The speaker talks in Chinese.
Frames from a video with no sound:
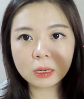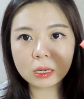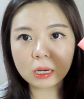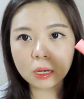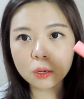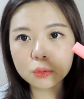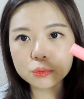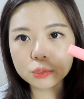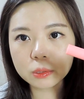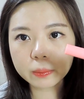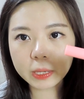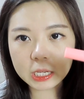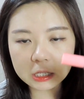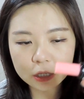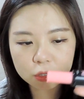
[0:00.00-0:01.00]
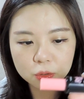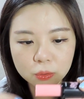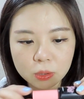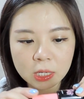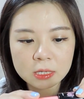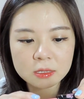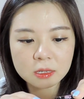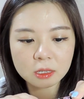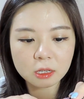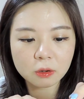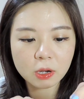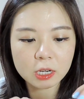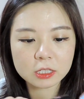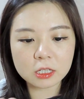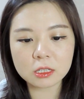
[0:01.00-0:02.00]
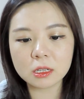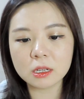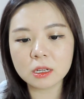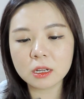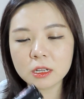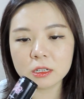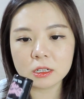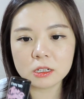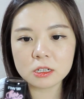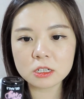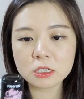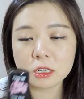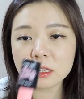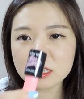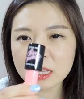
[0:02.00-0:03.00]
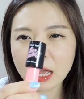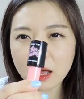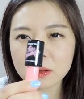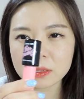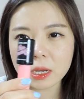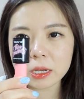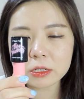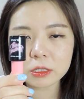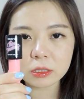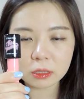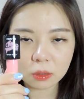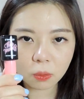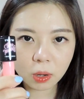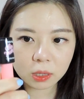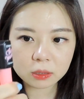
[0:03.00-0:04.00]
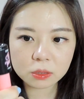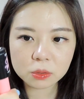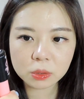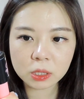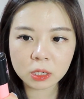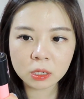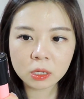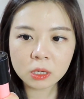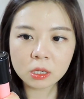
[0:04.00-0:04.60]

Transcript: 然后我觉得配这种颜色的话真的很合适，而且它好像还是荧光的，所以